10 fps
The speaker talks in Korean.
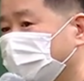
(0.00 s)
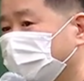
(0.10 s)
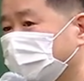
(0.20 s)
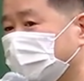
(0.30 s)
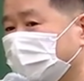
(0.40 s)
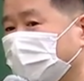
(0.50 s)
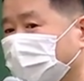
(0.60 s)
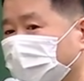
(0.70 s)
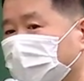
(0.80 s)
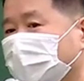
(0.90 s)
것인가?
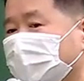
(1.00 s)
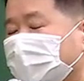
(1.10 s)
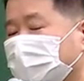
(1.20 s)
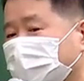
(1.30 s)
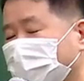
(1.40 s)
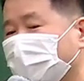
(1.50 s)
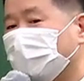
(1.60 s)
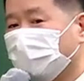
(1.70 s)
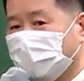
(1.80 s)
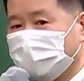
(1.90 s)
요걸
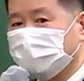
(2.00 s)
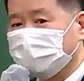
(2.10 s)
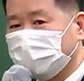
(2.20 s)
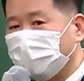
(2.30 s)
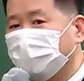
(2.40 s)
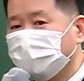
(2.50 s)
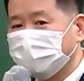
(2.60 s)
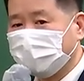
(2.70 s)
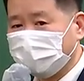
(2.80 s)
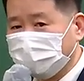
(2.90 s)
사권,
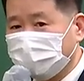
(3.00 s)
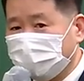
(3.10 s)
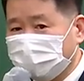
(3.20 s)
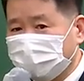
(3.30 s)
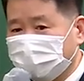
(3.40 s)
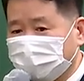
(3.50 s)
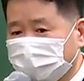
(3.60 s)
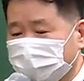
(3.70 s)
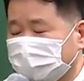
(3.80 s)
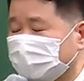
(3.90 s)
사법이다 이렇게 이야기를
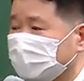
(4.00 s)
하고